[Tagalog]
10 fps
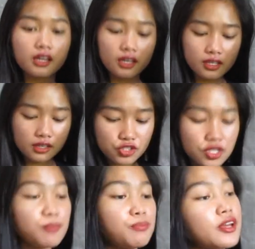And,
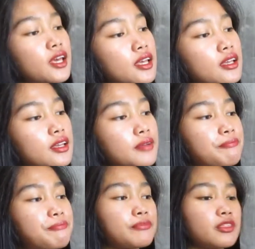syempre,
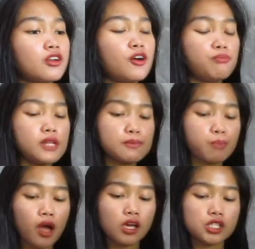
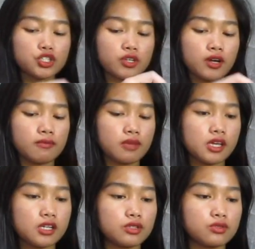complete package siya. May
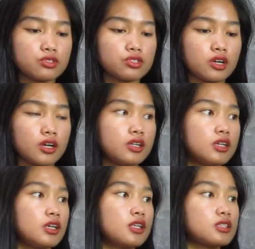ganito siya.
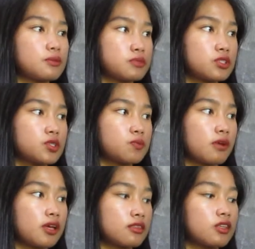Tapos,
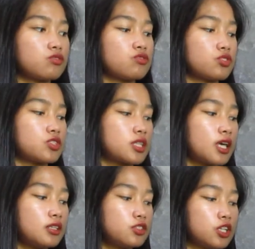mic din yung
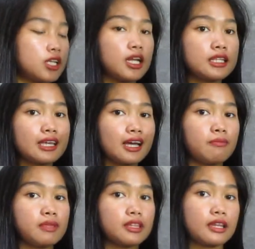stand niya na
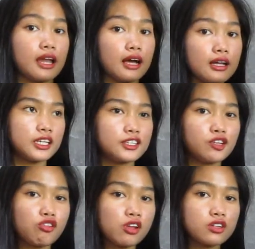dikabit lang.
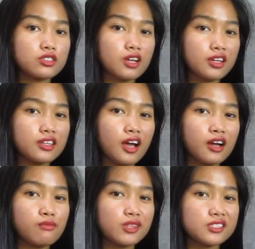Hindi ko lang siya
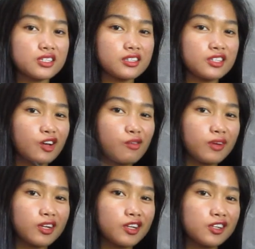kinakabit kasi hindi ko
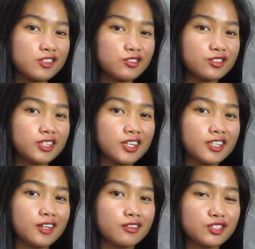marinig yung
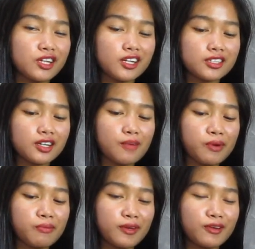sarili ko. Tsaka
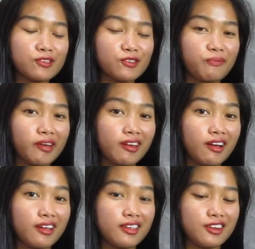kapag meron to
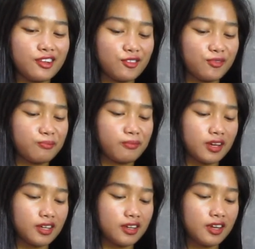parang ang hina ng
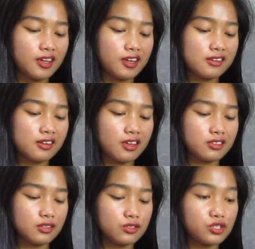mic.
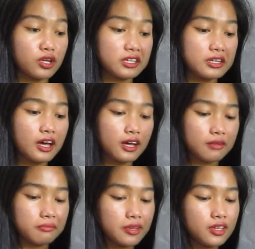Kaya hindi ko siya
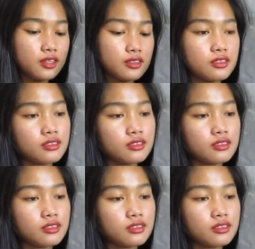kinakabit.